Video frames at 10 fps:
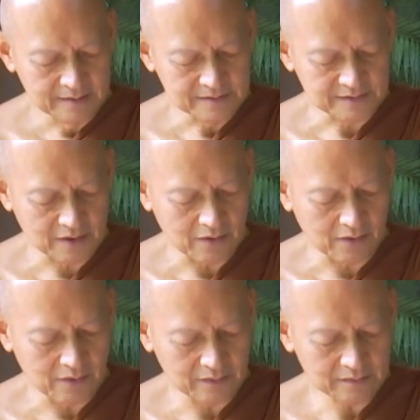สอ
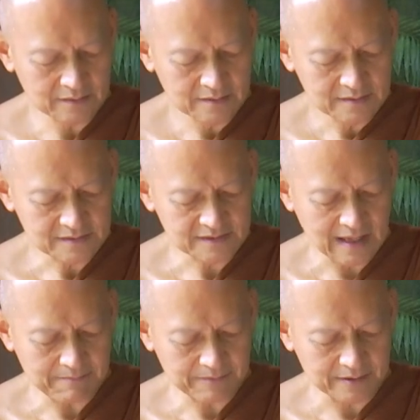งทรั
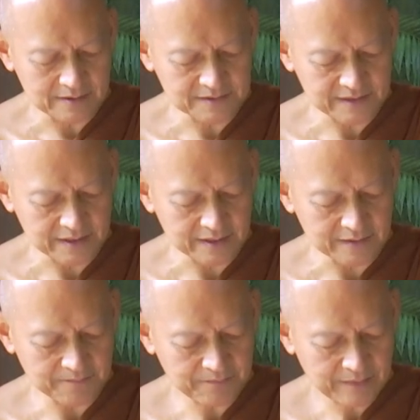พย์คือศีล
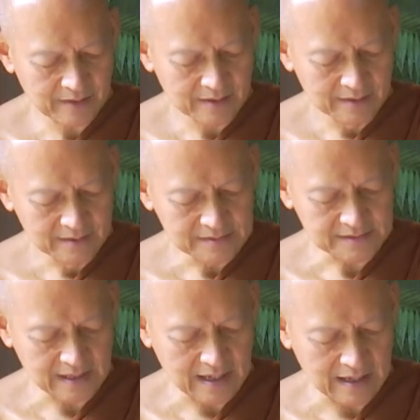
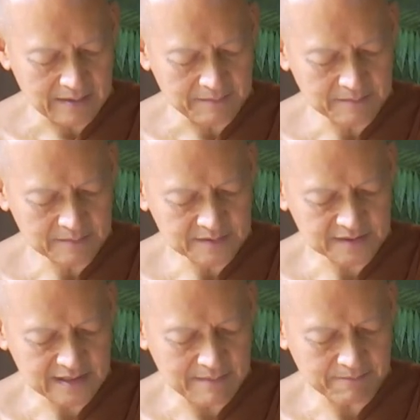สาม
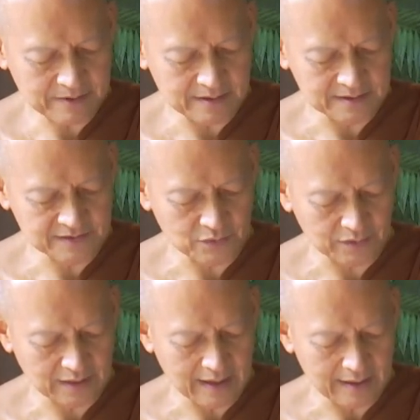ทรัพย์คือสุต
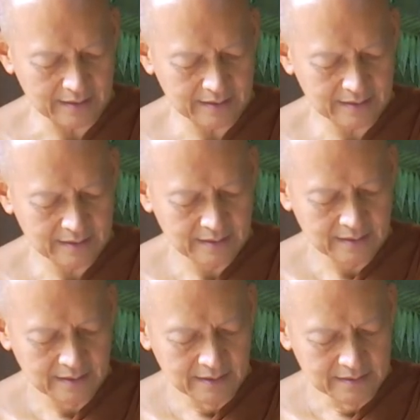ตะ
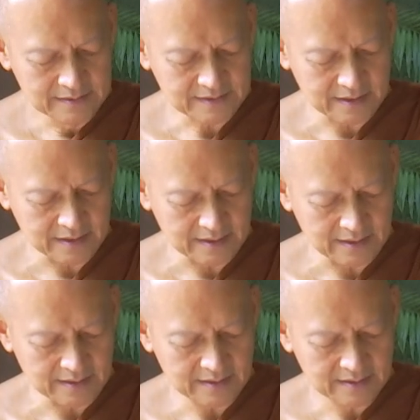สี่
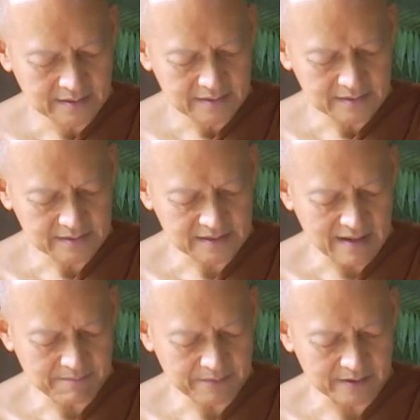ทรั
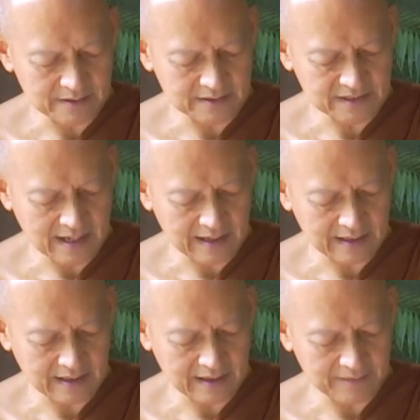พย์คือจา
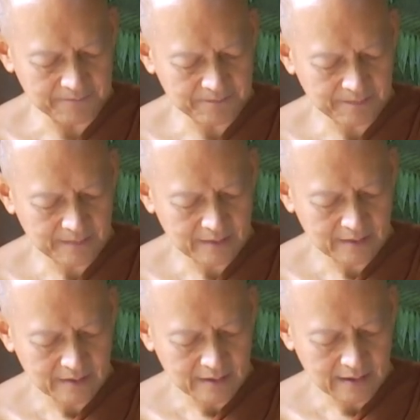คะ
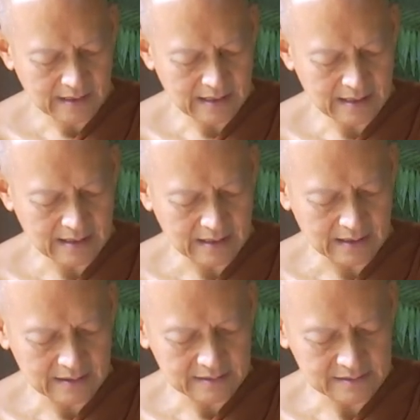ห้า
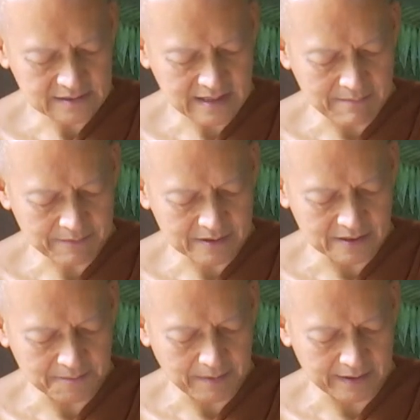ทรัพย์คื
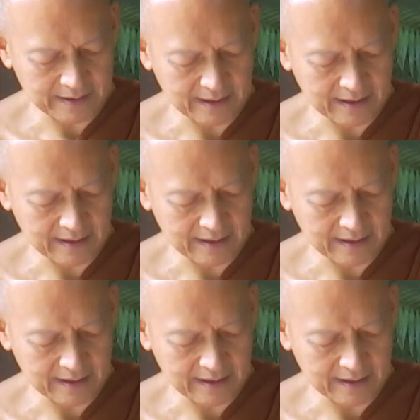อปัญญา